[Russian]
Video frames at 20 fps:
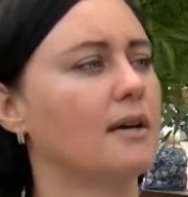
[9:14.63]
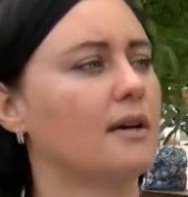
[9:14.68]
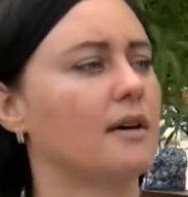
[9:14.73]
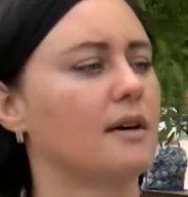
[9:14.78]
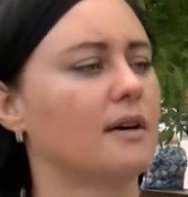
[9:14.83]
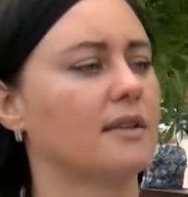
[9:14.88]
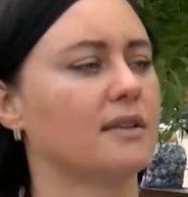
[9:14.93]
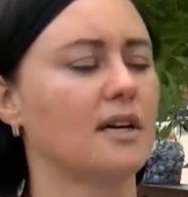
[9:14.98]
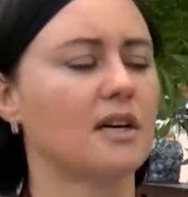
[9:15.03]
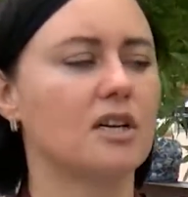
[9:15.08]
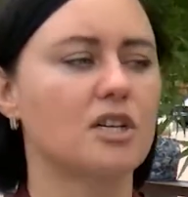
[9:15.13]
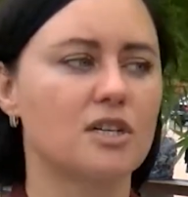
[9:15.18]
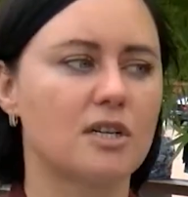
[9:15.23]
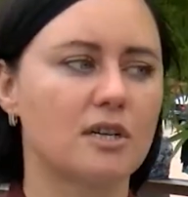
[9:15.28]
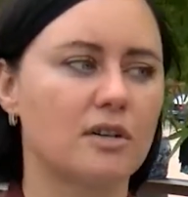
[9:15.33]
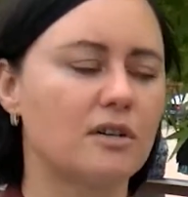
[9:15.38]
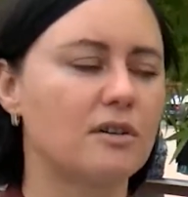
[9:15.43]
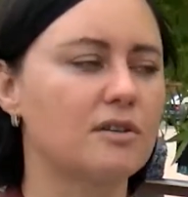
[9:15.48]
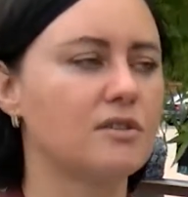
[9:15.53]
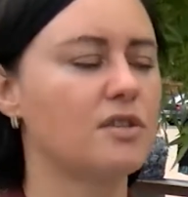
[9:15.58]
А,
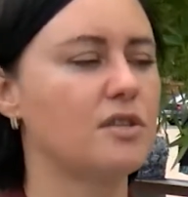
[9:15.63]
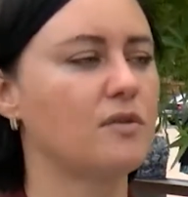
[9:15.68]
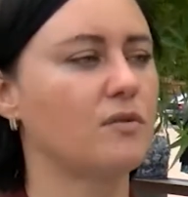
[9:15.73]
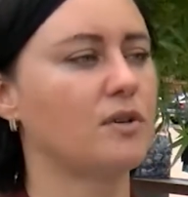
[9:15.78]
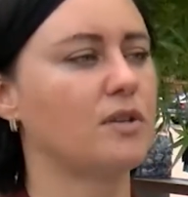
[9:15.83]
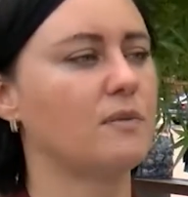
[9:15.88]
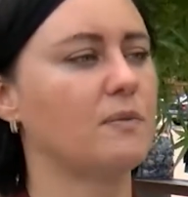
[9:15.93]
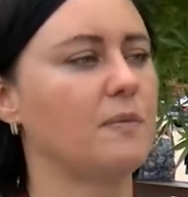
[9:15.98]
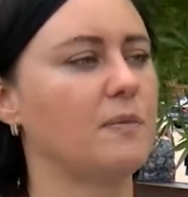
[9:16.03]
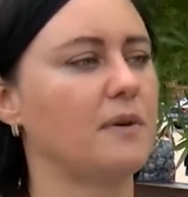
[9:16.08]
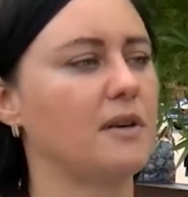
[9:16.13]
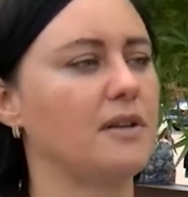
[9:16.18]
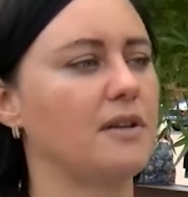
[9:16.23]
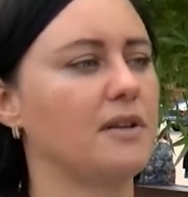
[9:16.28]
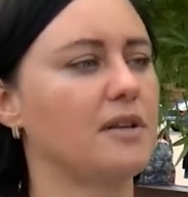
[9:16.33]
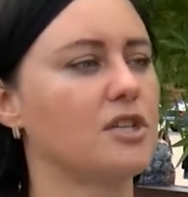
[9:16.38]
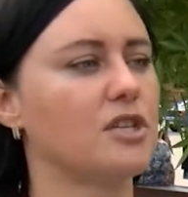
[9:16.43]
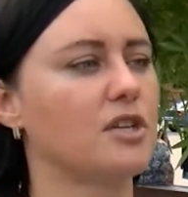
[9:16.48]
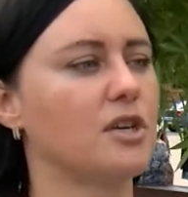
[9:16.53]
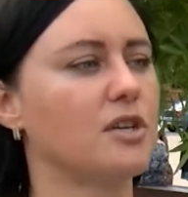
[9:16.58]
также сегодня мы
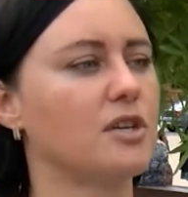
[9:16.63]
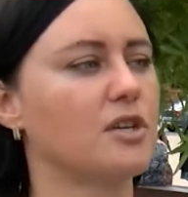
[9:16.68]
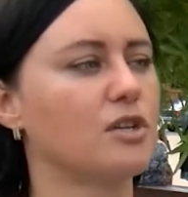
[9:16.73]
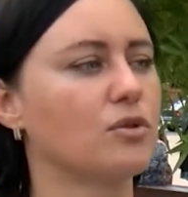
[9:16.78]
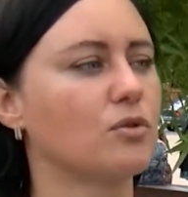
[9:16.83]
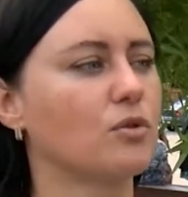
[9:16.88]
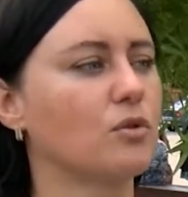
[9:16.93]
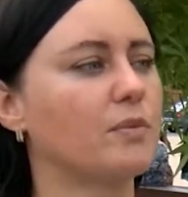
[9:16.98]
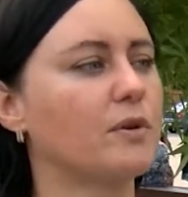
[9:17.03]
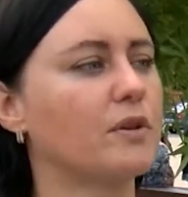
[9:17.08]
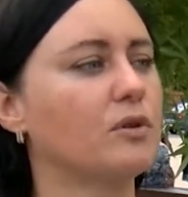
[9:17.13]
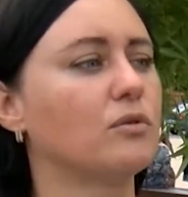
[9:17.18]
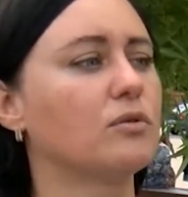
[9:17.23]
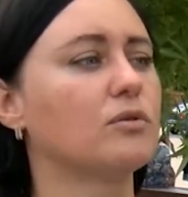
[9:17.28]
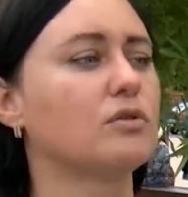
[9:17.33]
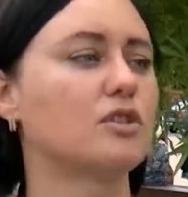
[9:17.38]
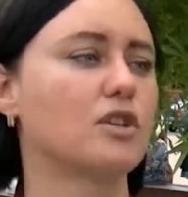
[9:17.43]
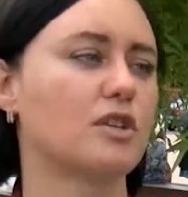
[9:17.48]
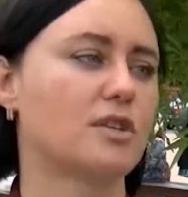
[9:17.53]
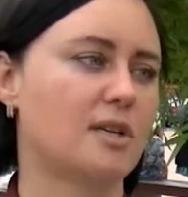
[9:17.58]
приняли решение, что
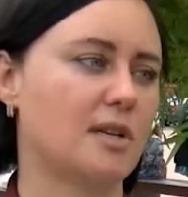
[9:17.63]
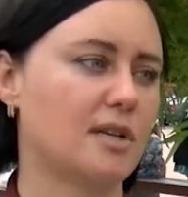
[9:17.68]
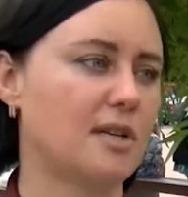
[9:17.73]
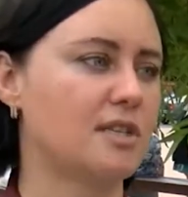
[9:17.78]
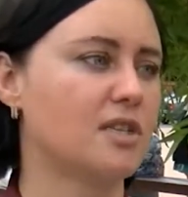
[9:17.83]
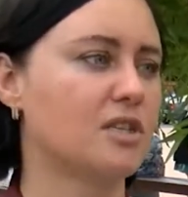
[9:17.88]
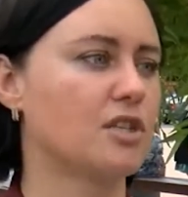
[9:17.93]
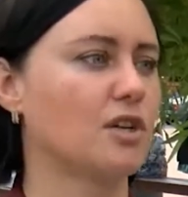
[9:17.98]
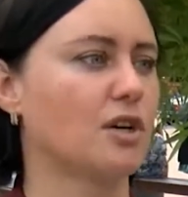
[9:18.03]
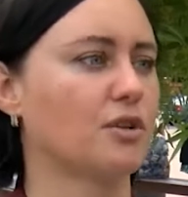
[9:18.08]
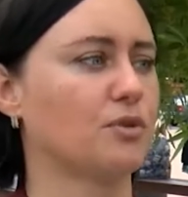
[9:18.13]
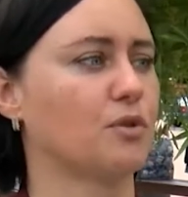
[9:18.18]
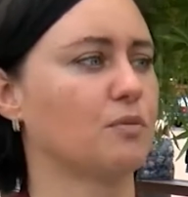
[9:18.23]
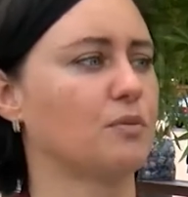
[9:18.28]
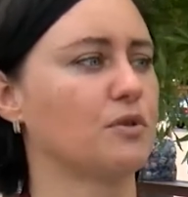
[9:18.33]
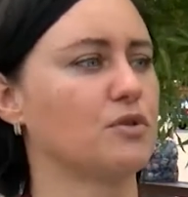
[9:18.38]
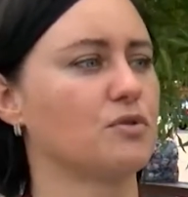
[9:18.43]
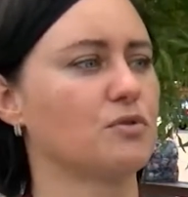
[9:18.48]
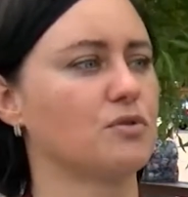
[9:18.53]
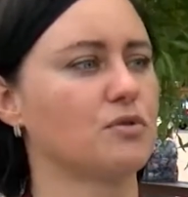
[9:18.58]
придут жители, те же,
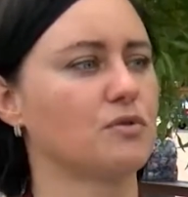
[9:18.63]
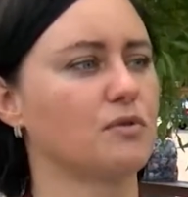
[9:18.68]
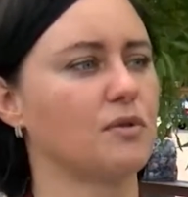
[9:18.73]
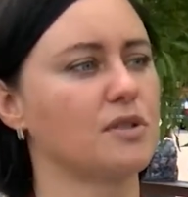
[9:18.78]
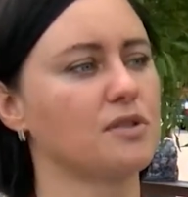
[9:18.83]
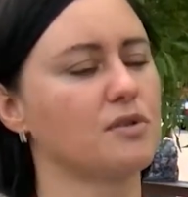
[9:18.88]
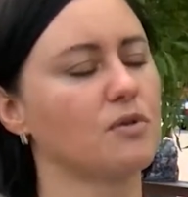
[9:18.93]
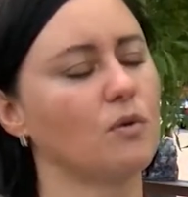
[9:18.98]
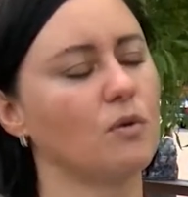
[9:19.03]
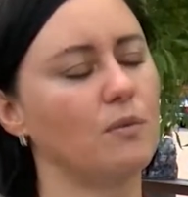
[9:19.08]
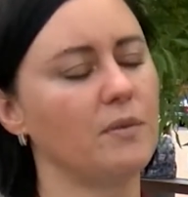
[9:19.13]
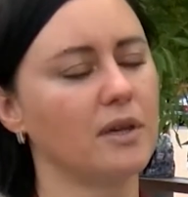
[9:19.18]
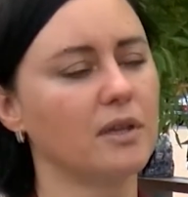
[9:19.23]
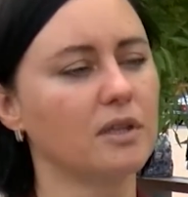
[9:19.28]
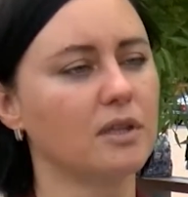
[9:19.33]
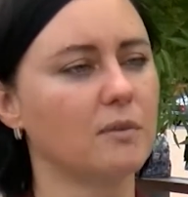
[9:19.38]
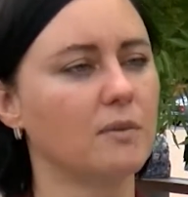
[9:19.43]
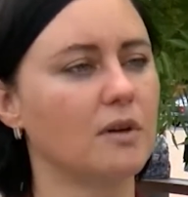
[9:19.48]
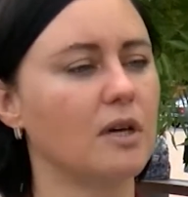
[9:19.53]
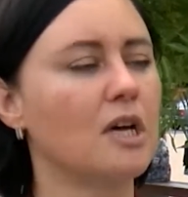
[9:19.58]
которые присутствовали с
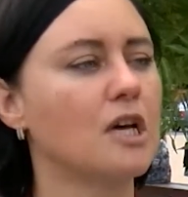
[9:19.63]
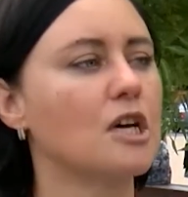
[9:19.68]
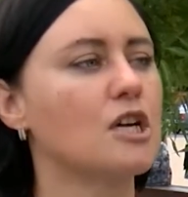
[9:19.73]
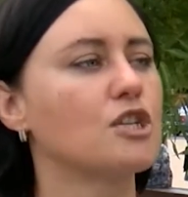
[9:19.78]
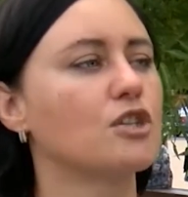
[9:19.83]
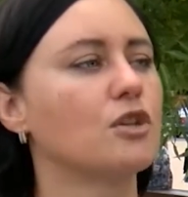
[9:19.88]
документами,